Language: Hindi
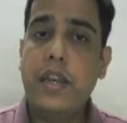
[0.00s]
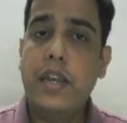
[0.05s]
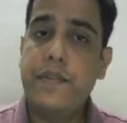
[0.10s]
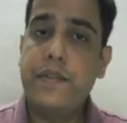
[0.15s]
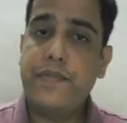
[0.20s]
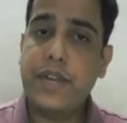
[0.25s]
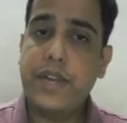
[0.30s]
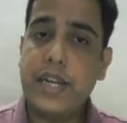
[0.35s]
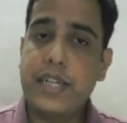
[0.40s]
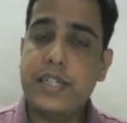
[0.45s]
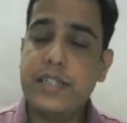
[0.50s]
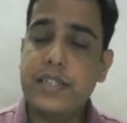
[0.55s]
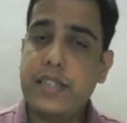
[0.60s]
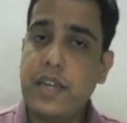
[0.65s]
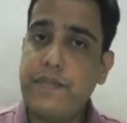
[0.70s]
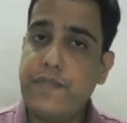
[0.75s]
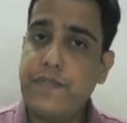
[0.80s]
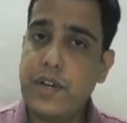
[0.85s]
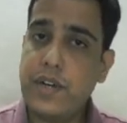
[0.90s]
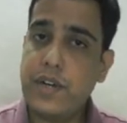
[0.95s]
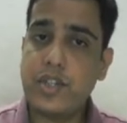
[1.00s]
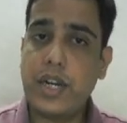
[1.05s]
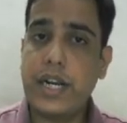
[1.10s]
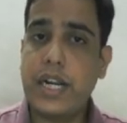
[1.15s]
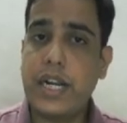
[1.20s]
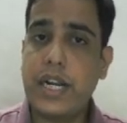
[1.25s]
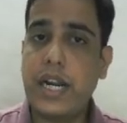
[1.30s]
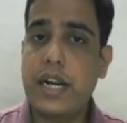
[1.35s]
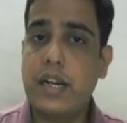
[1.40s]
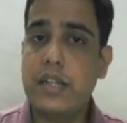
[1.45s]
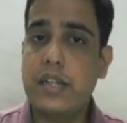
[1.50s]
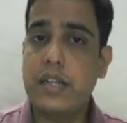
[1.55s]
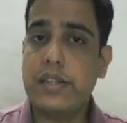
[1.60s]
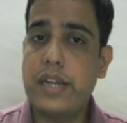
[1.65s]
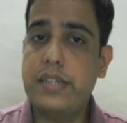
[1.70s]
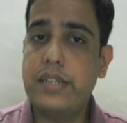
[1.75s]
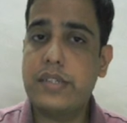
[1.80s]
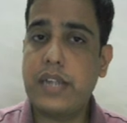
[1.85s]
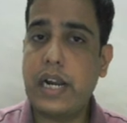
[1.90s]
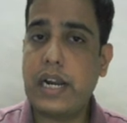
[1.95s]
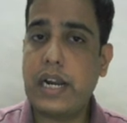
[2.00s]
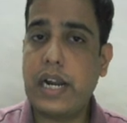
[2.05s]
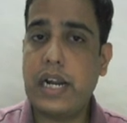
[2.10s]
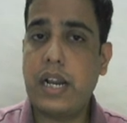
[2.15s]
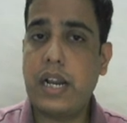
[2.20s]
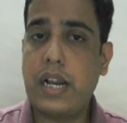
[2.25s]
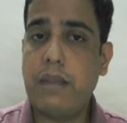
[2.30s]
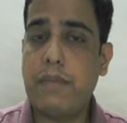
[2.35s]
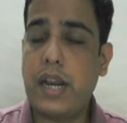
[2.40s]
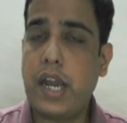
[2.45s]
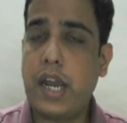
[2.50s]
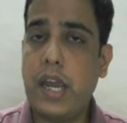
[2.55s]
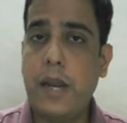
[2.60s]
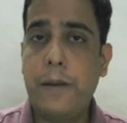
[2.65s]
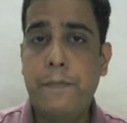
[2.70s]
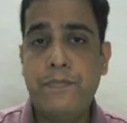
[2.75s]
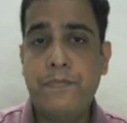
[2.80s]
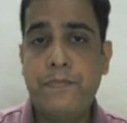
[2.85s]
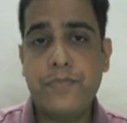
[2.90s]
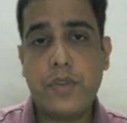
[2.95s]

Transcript: निफ्टी के जैसे ही फर्स्ट रेड कैंडल था इनसाइड कैंडल बनाया